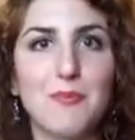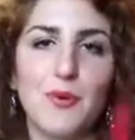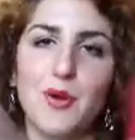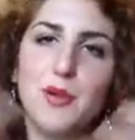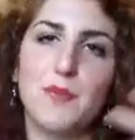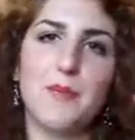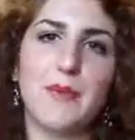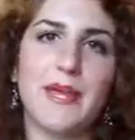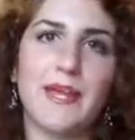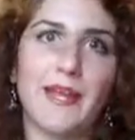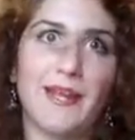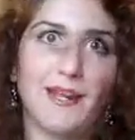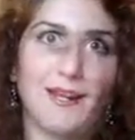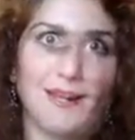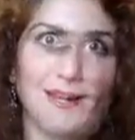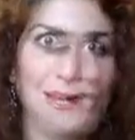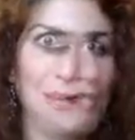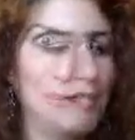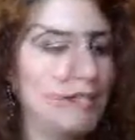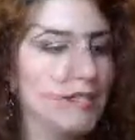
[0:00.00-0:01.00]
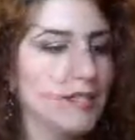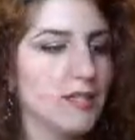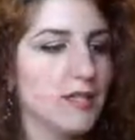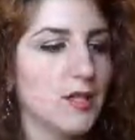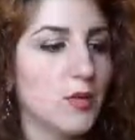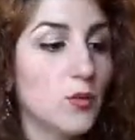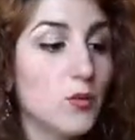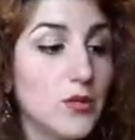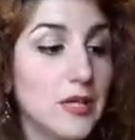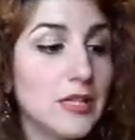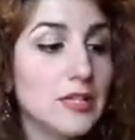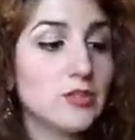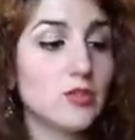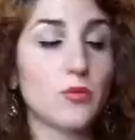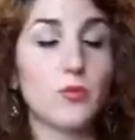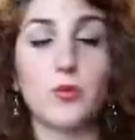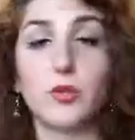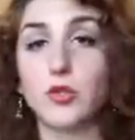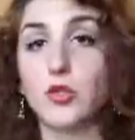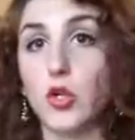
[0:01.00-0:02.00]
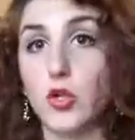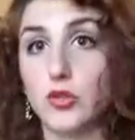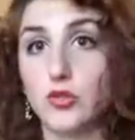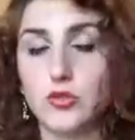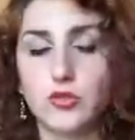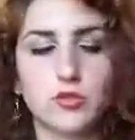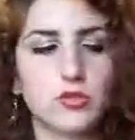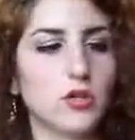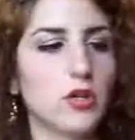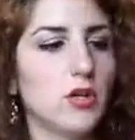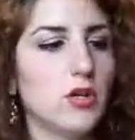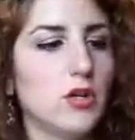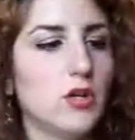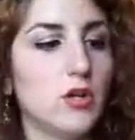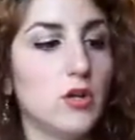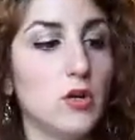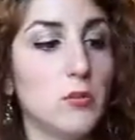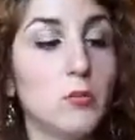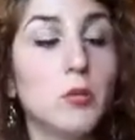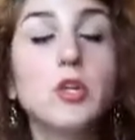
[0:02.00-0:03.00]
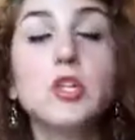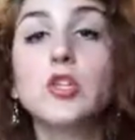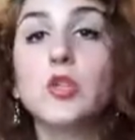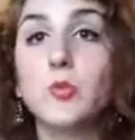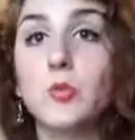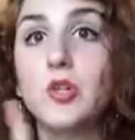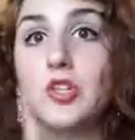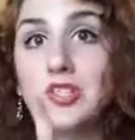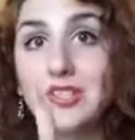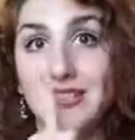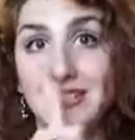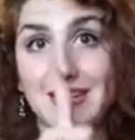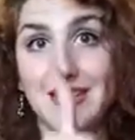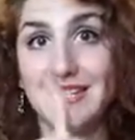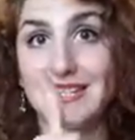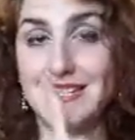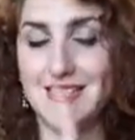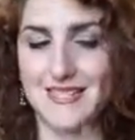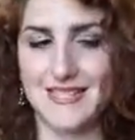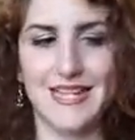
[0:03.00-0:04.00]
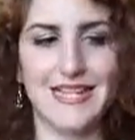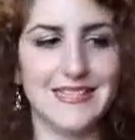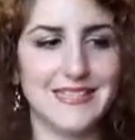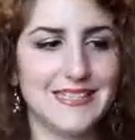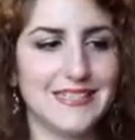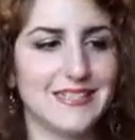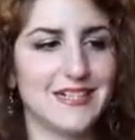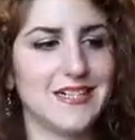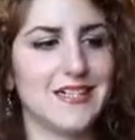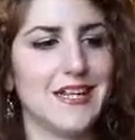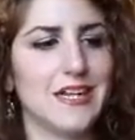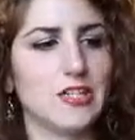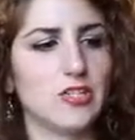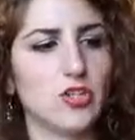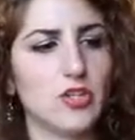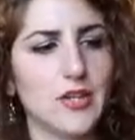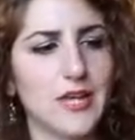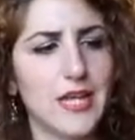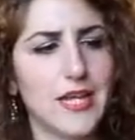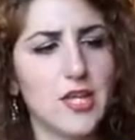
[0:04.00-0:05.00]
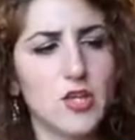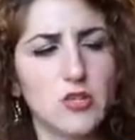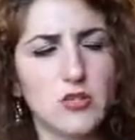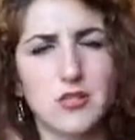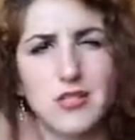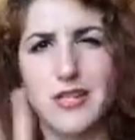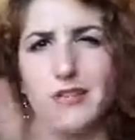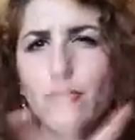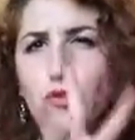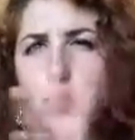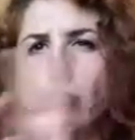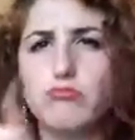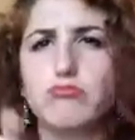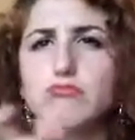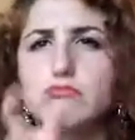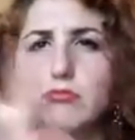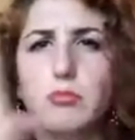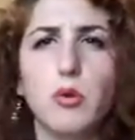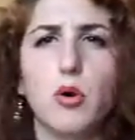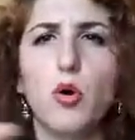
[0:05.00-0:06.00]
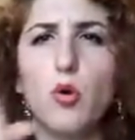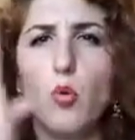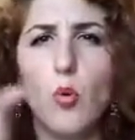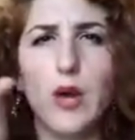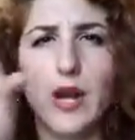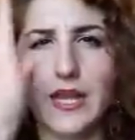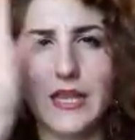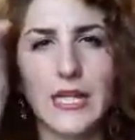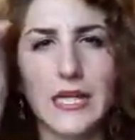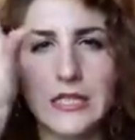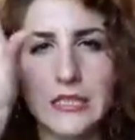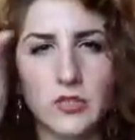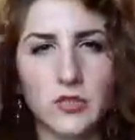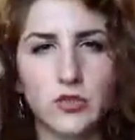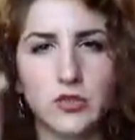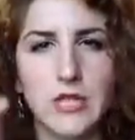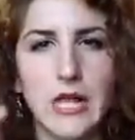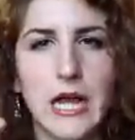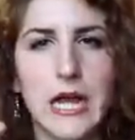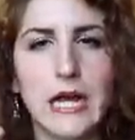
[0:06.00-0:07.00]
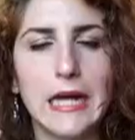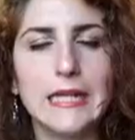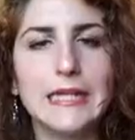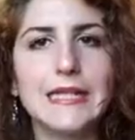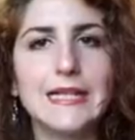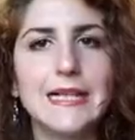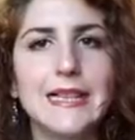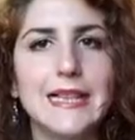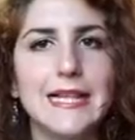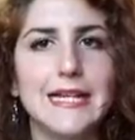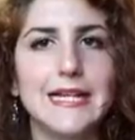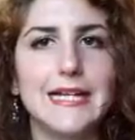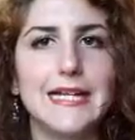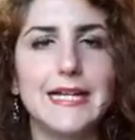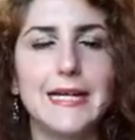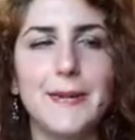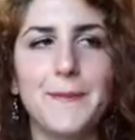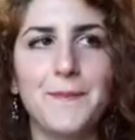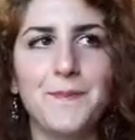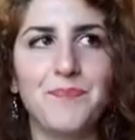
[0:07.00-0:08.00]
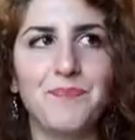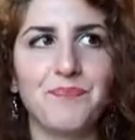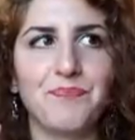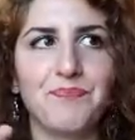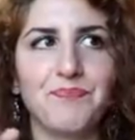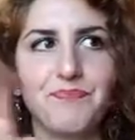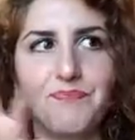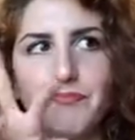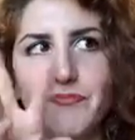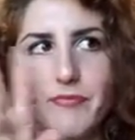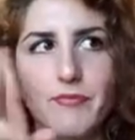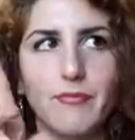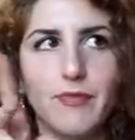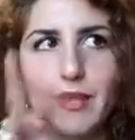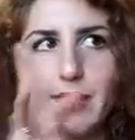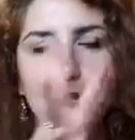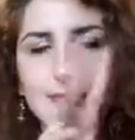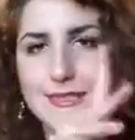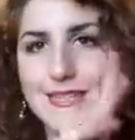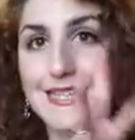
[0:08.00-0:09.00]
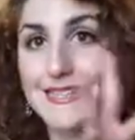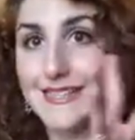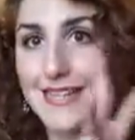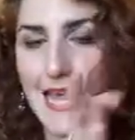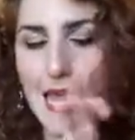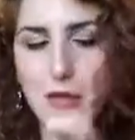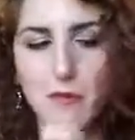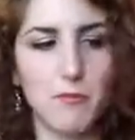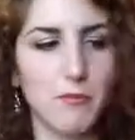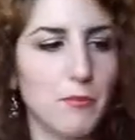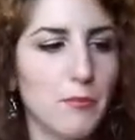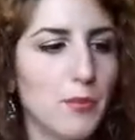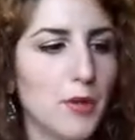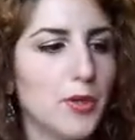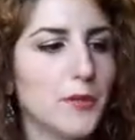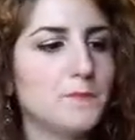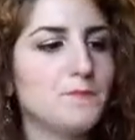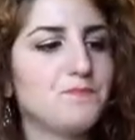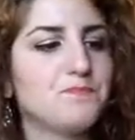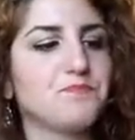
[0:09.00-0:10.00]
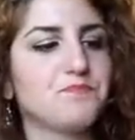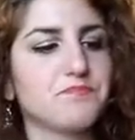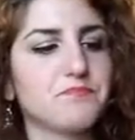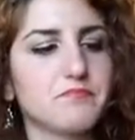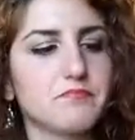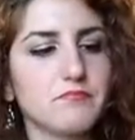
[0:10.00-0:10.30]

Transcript: Poi, poi per, eh, eh, per un altro prodotto eh, molto molto interessante tra l'altro che io stavo un po' guardando da, ehm, da tempo